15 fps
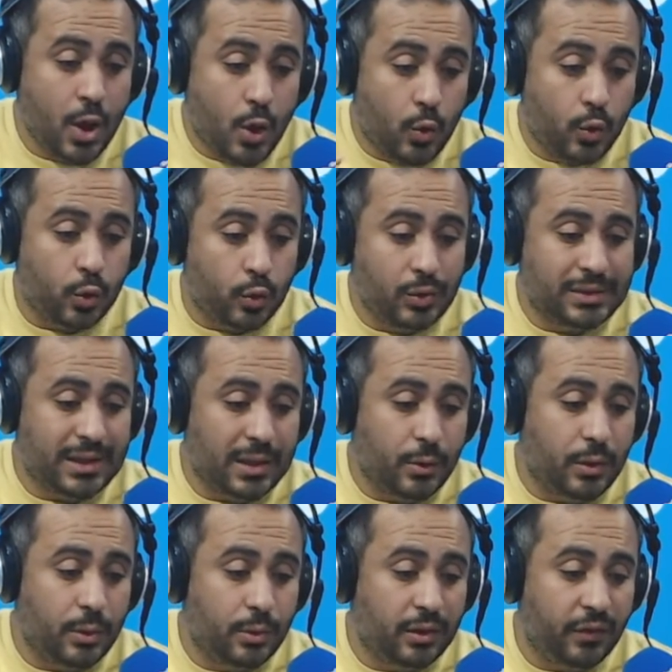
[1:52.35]
ويقول زاد
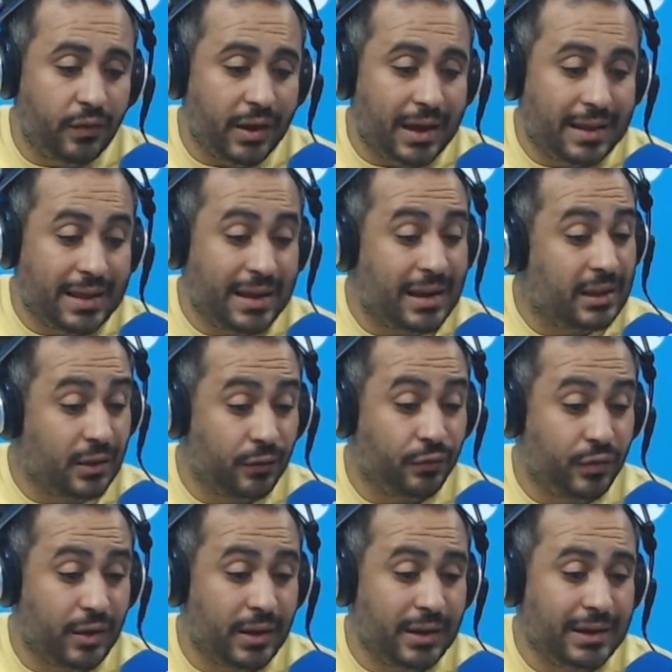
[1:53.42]
أن الاتفاق هذا يهدف
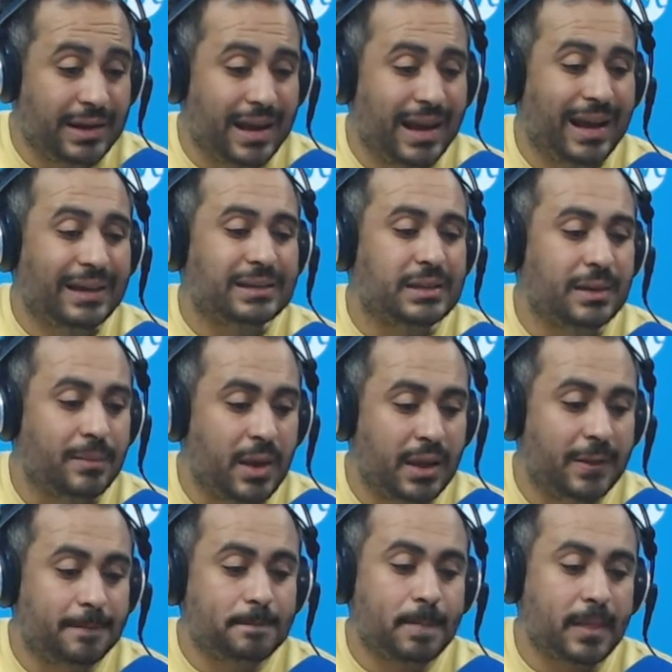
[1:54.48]
إلى اعتماد
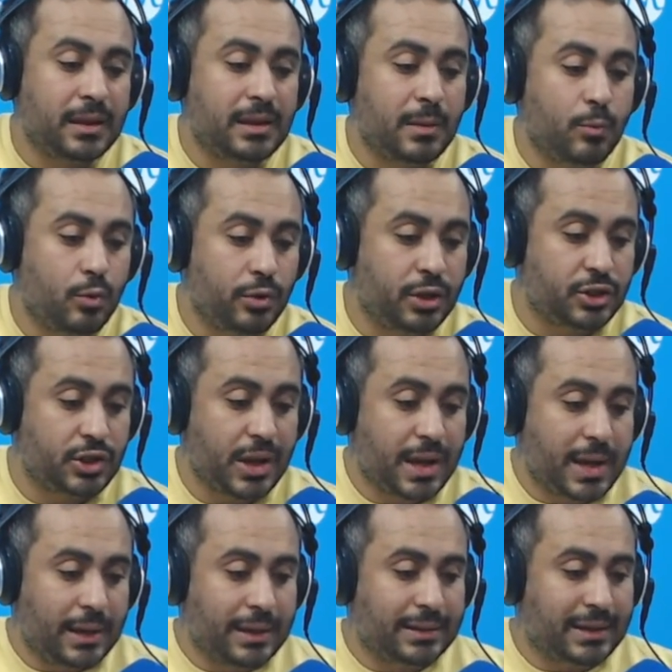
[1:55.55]
نموذج
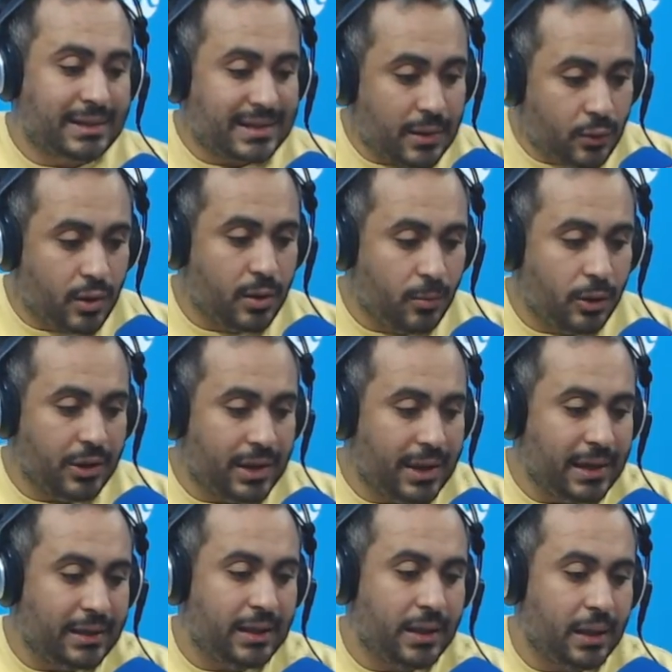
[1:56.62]
لتصور المعطيات